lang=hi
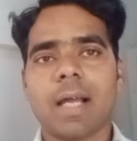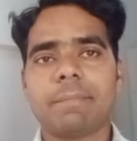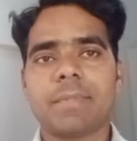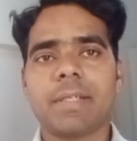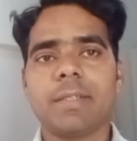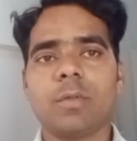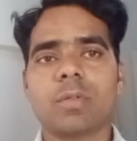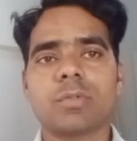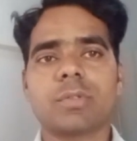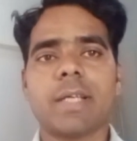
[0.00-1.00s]
आप थ्री
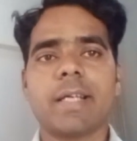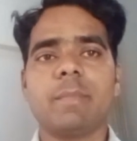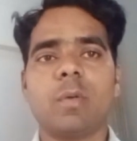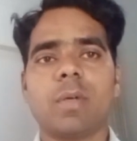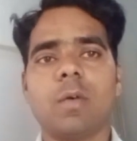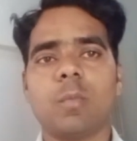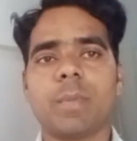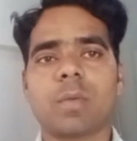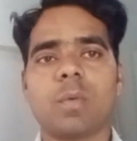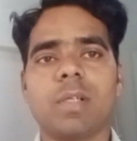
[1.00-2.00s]
डॉट जो साइड में होगा
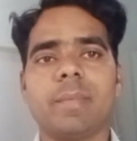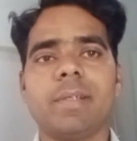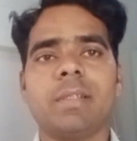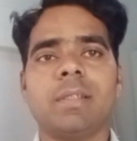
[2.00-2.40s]
ऊपर कोने में